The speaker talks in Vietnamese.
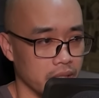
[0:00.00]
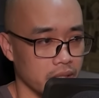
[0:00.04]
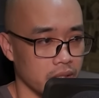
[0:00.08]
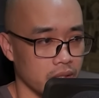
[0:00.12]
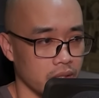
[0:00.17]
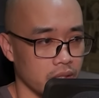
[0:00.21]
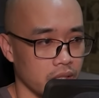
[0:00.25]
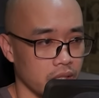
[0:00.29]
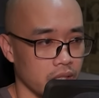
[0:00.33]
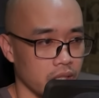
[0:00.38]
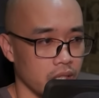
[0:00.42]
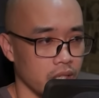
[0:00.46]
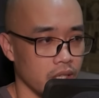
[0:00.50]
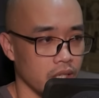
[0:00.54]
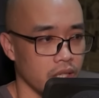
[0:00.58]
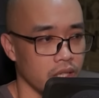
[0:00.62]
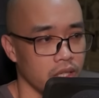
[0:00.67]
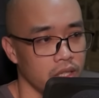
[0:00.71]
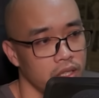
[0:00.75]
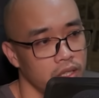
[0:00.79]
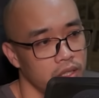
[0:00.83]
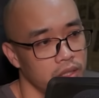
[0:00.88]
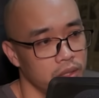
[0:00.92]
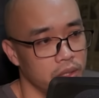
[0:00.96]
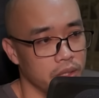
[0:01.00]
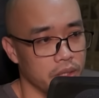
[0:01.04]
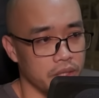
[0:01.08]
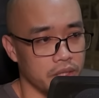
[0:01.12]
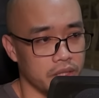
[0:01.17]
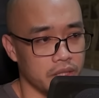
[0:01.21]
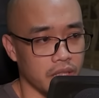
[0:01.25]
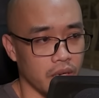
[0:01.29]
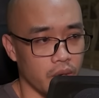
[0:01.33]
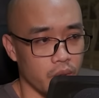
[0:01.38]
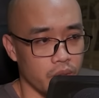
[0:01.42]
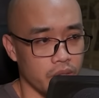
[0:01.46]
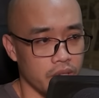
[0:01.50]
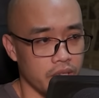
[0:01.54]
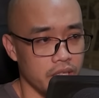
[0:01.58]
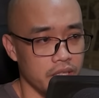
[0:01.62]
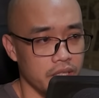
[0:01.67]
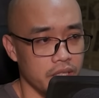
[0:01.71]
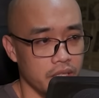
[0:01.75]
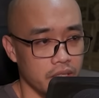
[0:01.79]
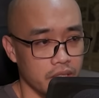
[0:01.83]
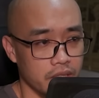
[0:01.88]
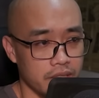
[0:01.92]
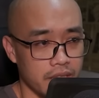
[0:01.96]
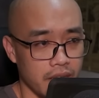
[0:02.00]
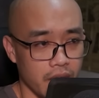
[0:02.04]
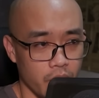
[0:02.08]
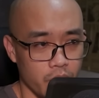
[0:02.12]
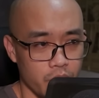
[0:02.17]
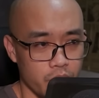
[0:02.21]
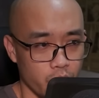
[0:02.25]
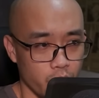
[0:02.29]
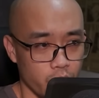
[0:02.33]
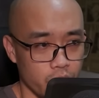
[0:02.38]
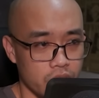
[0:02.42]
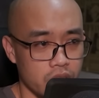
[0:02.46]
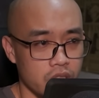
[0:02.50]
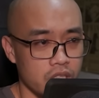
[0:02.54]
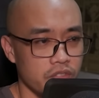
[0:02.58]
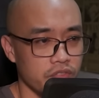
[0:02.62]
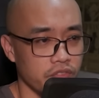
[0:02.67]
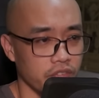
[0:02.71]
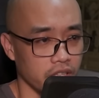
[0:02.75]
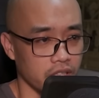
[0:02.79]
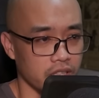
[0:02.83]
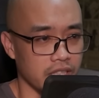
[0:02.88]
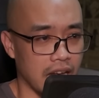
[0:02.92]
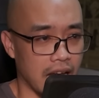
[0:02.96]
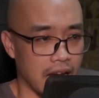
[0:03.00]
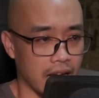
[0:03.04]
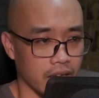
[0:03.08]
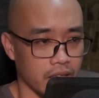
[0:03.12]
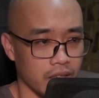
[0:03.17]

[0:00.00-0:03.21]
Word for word: Nhưng mà Liễu điện chủ, ngươi định dẫn theo người nào vậy?